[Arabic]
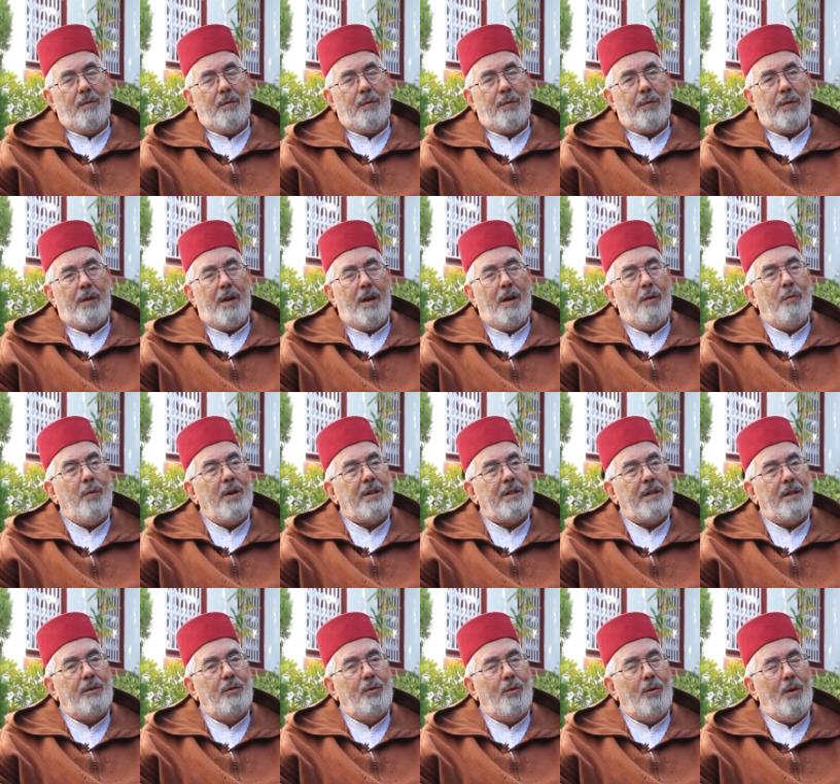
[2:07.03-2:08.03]

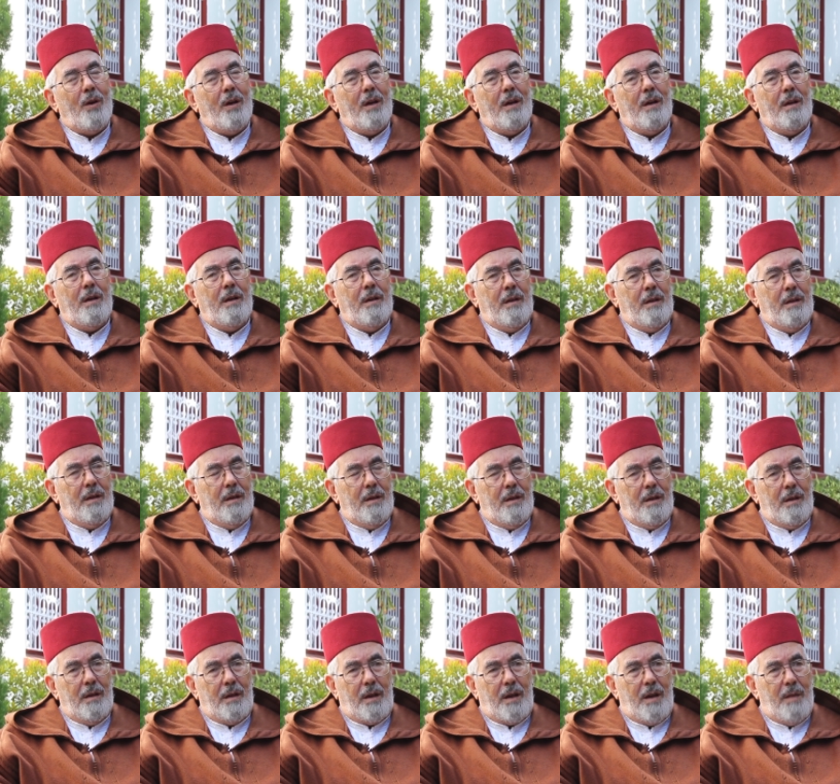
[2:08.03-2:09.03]
فوجدوا
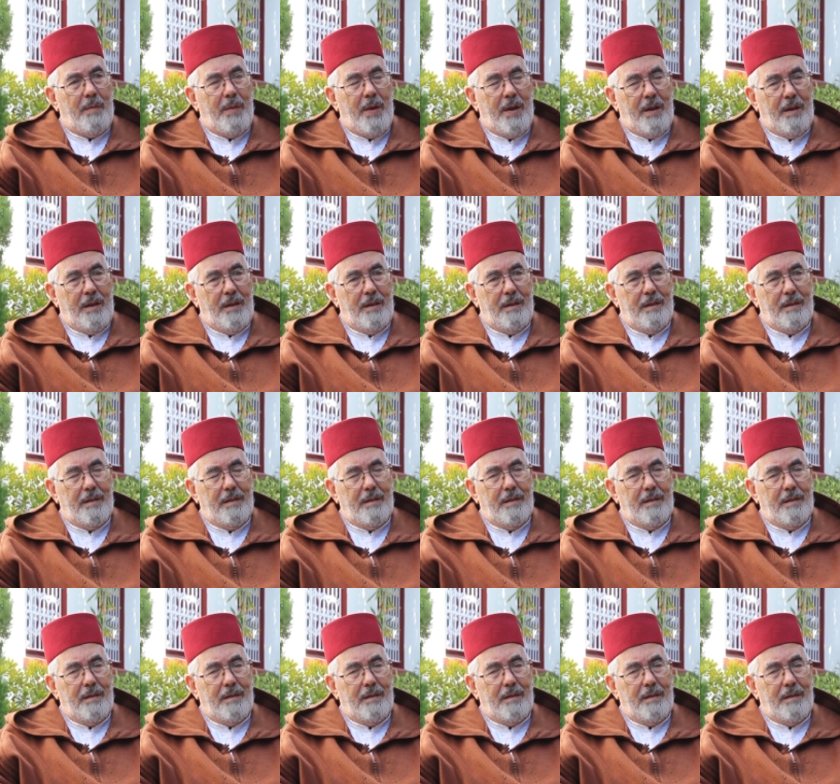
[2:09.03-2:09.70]
القبائل